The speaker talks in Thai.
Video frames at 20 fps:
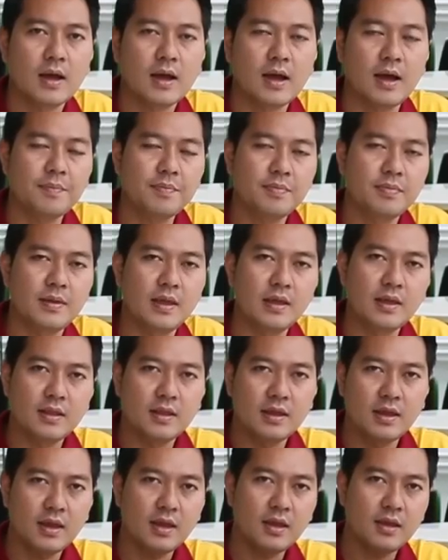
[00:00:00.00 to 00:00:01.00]
ครับใน
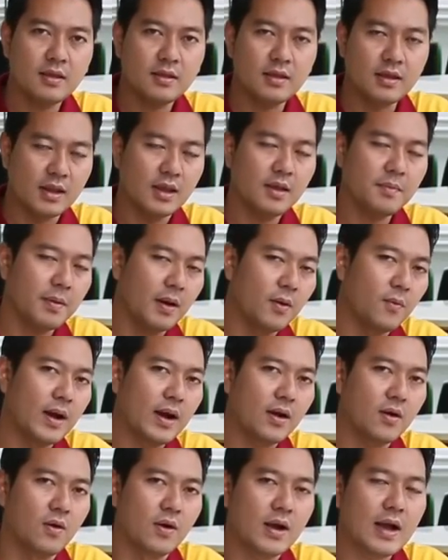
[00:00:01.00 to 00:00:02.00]
ทีทีนี้ภาวะ
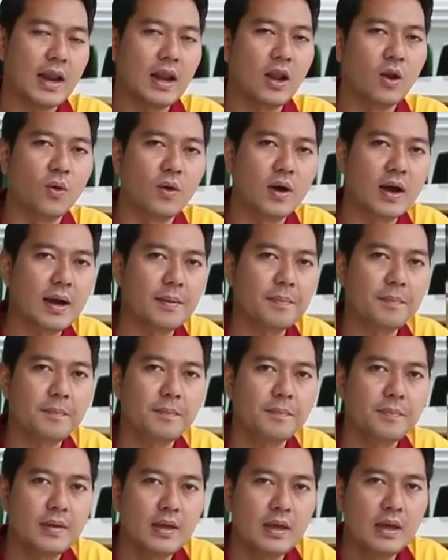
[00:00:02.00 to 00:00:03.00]
ของการลงครับ
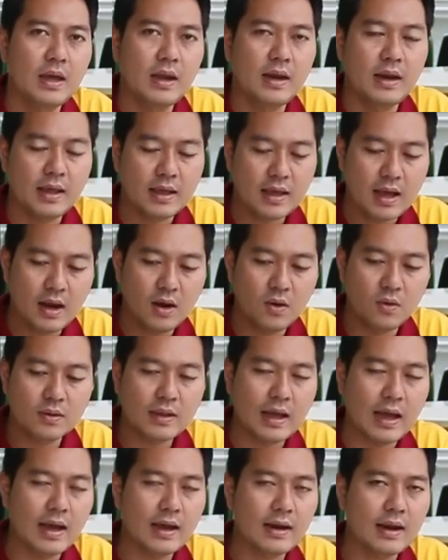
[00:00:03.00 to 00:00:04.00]
ในการลง
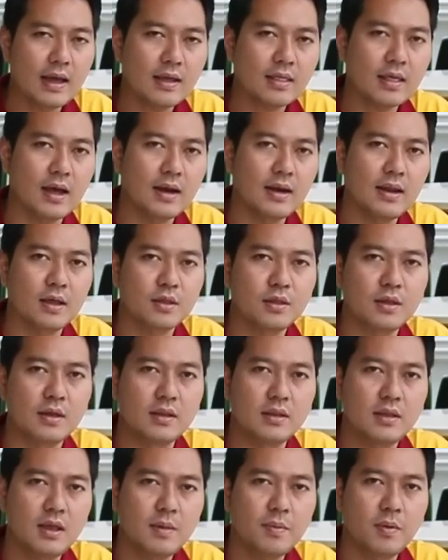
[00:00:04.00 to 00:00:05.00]
ทางลาดชันเนี่ยสิ่ง
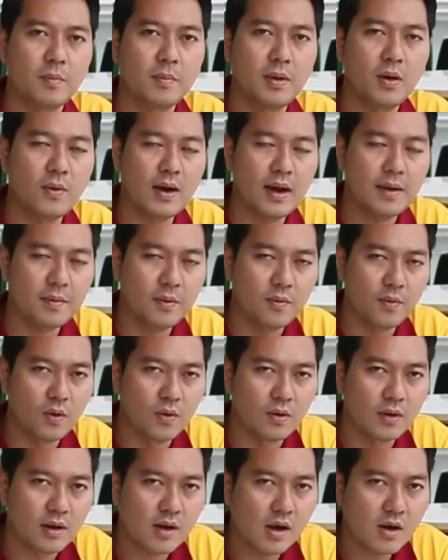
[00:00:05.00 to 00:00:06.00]
ที่ผมภาวะพะวง
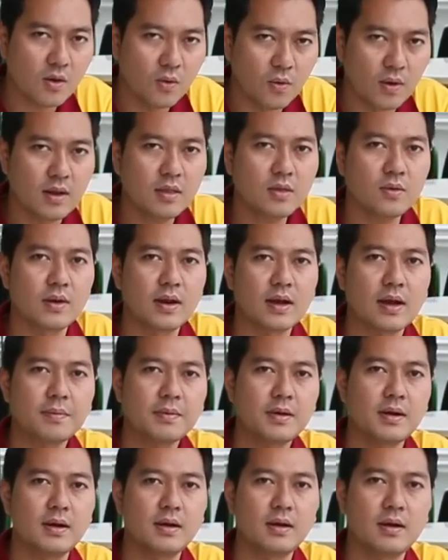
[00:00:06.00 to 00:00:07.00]
แล้วก็กลัวที่สุดนะครับ
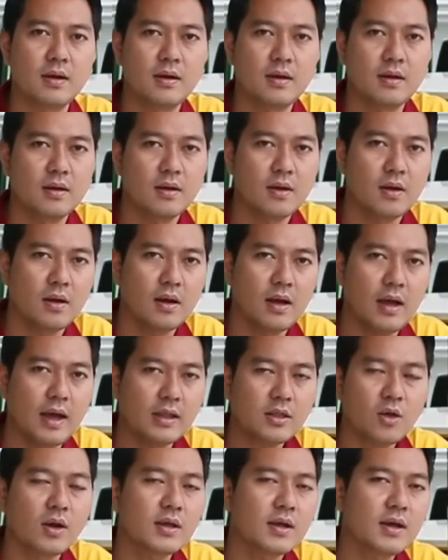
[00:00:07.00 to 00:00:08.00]
คือไอ
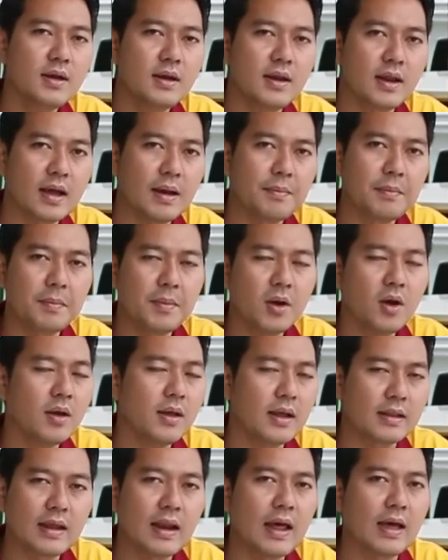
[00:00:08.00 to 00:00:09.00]
ตอนขึ้นเนี่ยครับมันไม่ค่อย
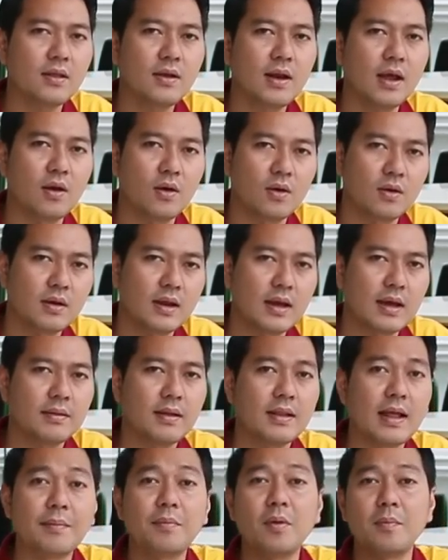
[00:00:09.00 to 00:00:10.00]
อันตรายเท่าไหร่หรอกนะครับ
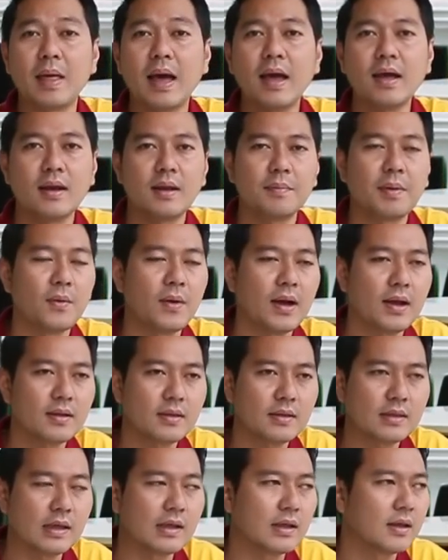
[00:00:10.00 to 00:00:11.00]
ถ้าถามผมนะในภาวะจ
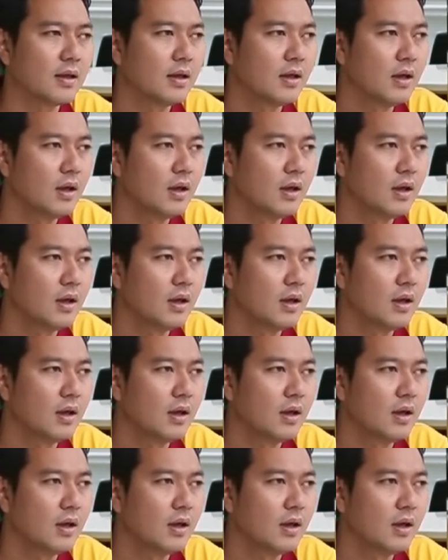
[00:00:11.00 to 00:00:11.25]
ริงๆ